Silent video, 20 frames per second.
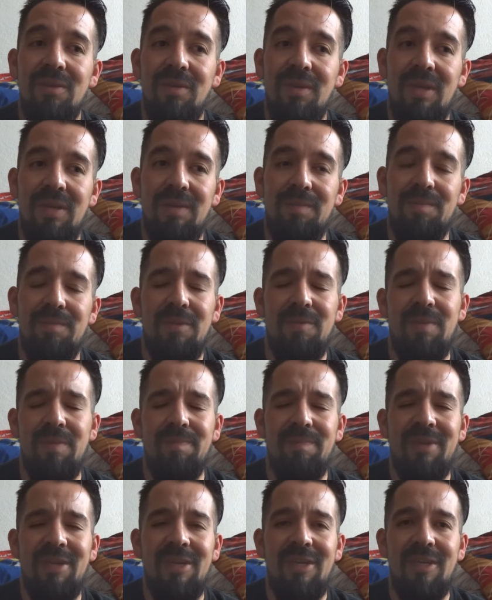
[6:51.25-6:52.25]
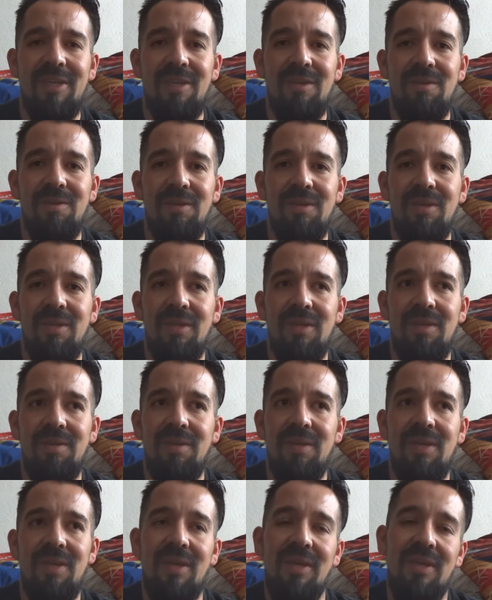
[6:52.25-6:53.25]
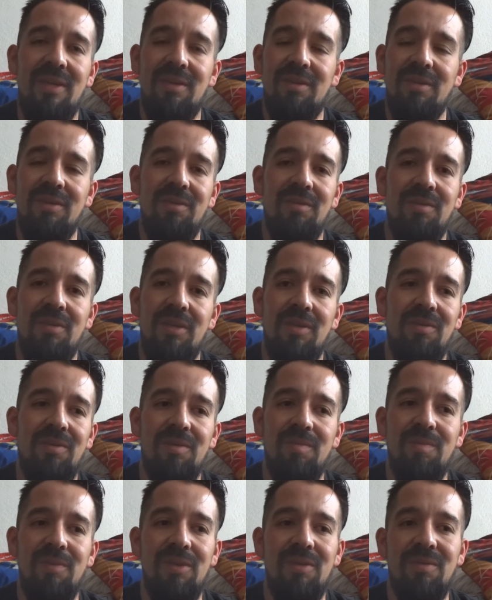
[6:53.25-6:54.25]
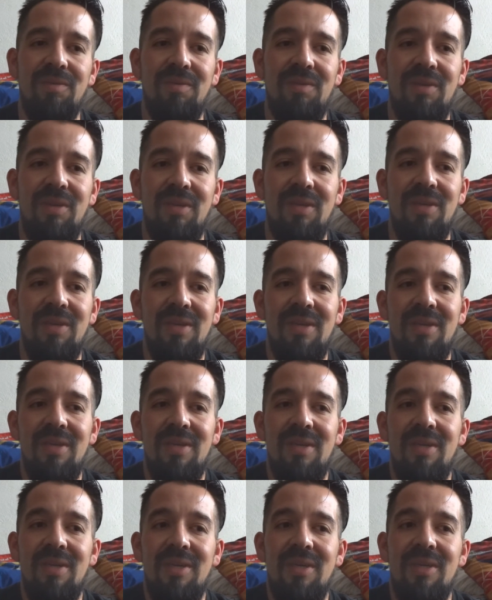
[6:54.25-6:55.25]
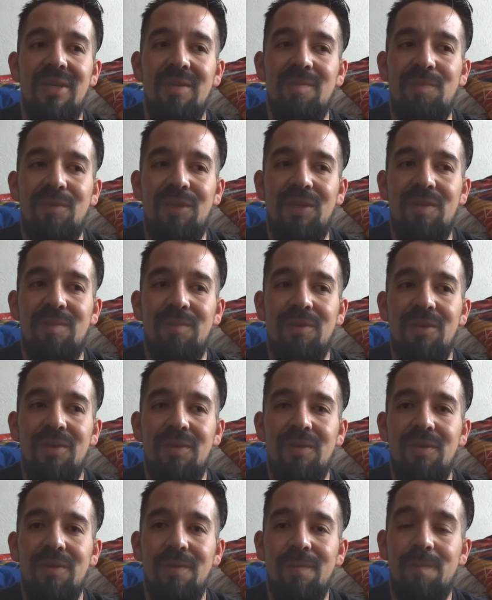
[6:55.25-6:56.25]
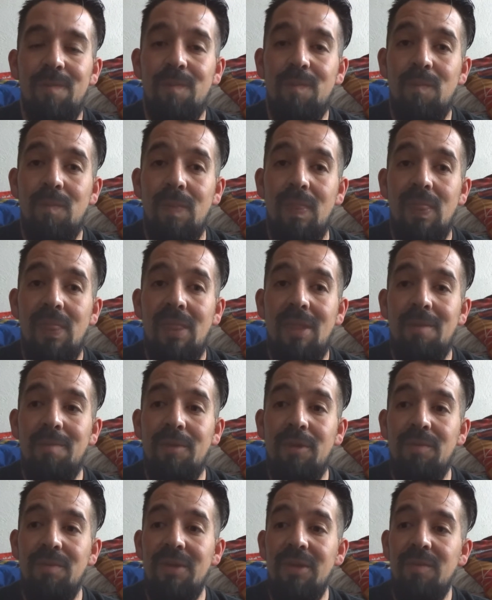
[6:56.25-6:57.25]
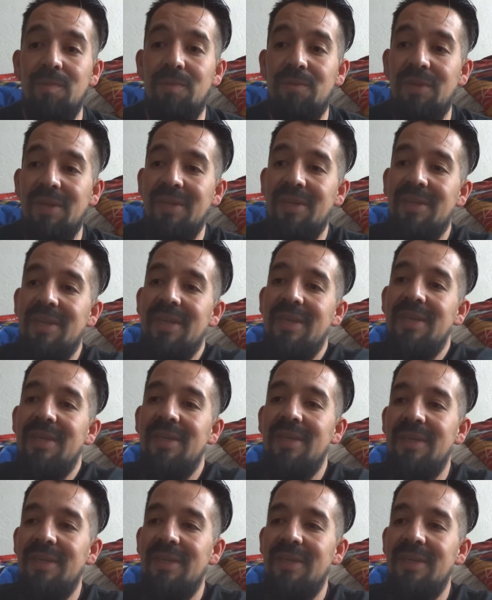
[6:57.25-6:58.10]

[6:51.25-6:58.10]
La misma página te lo dice, sabes que hay retrasos en los envíos y, pues ni modo, ¿no? Pero bueno, pues ahí está.